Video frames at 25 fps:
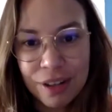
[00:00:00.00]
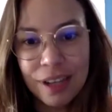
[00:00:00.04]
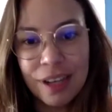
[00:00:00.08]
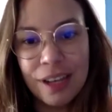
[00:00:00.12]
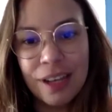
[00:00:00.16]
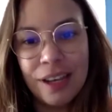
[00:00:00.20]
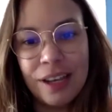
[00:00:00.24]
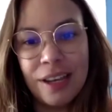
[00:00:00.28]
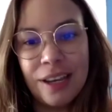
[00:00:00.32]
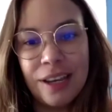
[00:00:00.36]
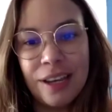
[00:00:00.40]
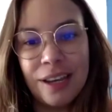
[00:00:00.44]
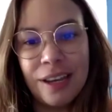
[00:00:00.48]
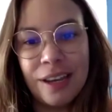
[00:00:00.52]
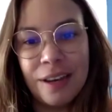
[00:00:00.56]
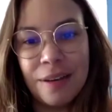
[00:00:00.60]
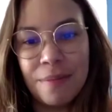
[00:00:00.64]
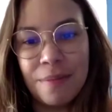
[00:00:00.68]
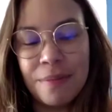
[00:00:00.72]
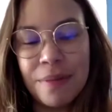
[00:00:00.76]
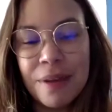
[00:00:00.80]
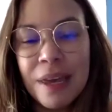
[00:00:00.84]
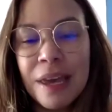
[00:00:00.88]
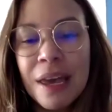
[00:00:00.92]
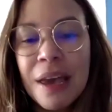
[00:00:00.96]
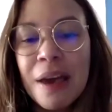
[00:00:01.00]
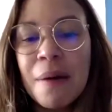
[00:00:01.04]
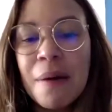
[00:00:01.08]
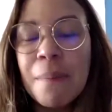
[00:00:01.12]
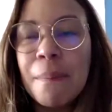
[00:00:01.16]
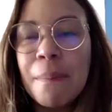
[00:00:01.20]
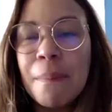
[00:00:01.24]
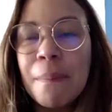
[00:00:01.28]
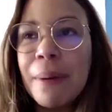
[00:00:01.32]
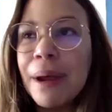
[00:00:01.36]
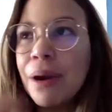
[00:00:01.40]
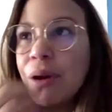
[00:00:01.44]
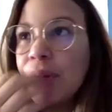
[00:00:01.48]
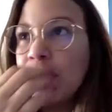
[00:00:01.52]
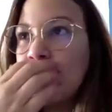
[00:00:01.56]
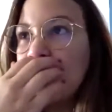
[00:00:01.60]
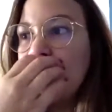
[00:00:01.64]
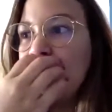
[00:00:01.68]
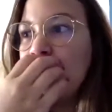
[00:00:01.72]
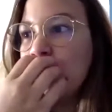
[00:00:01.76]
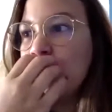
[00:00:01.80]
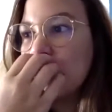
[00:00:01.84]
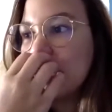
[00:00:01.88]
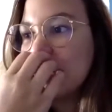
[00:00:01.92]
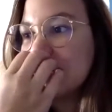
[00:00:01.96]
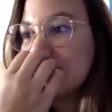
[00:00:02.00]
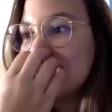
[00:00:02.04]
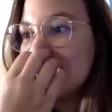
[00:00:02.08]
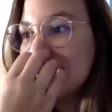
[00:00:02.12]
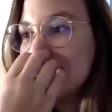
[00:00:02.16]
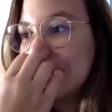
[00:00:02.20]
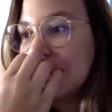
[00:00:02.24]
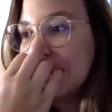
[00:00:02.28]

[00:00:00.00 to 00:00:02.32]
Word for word: Eh, pero lo que sí